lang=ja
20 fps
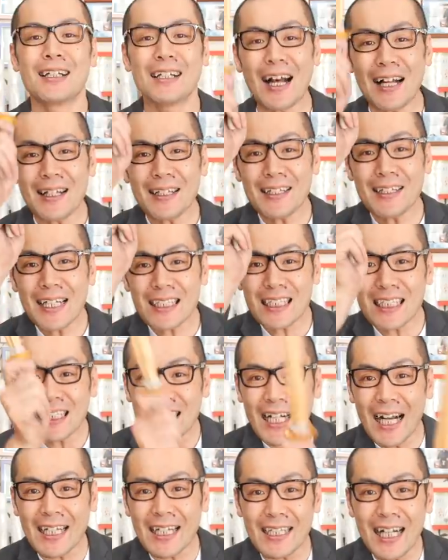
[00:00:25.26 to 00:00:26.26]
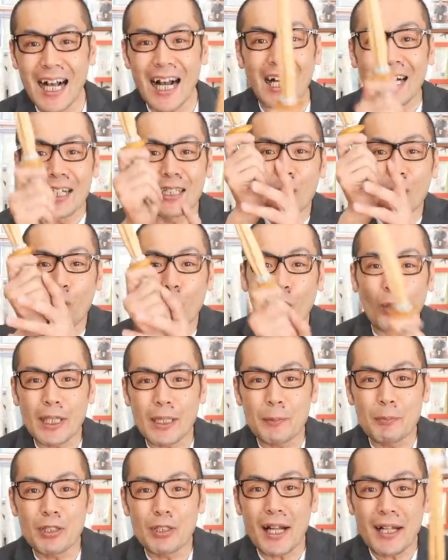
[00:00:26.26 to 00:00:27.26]
なんで市内が横
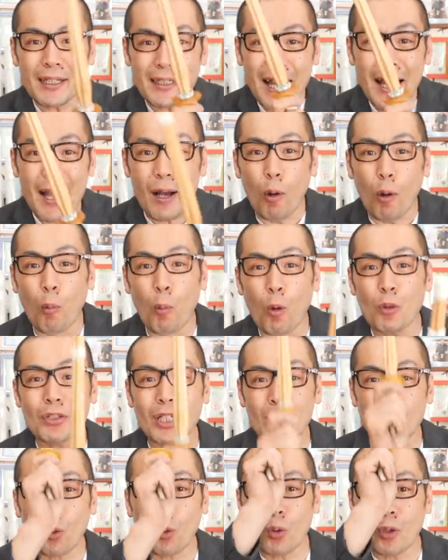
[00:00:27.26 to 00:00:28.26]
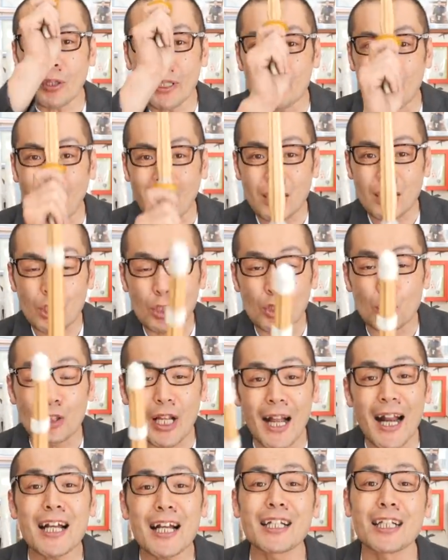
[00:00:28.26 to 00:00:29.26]
にぶれて、思ったところにまっすぐ打
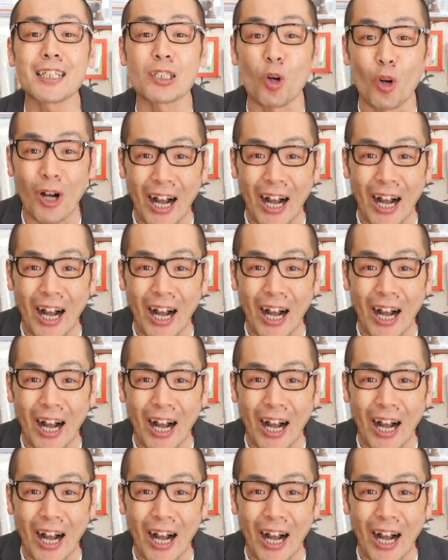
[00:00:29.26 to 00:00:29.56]
てないんでしょう